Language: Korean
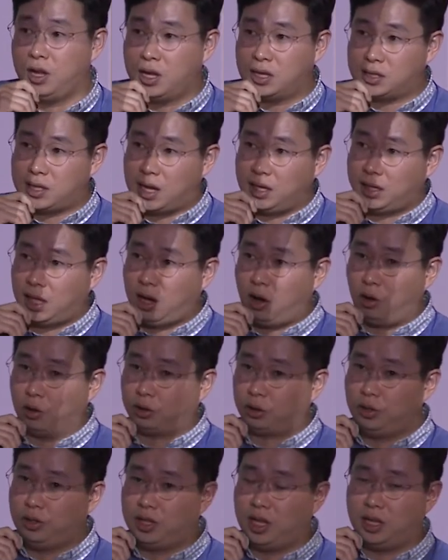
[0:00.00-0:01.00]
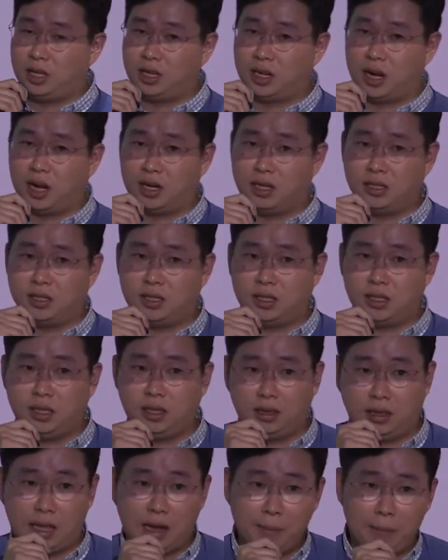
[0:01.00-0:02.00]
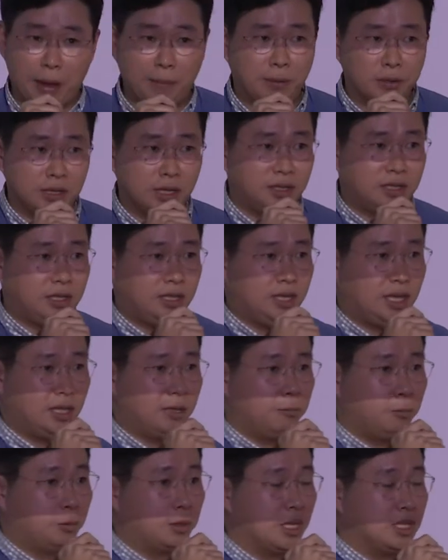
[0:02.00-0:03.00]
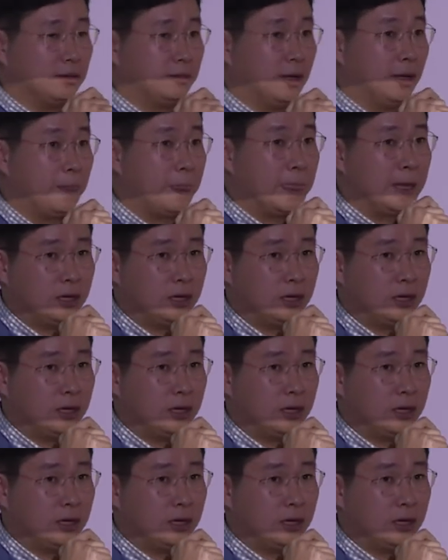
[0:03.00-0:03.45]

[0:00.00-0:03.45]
상대가 어떤 얘기를 하는지 내가 100% 이해는 못하지만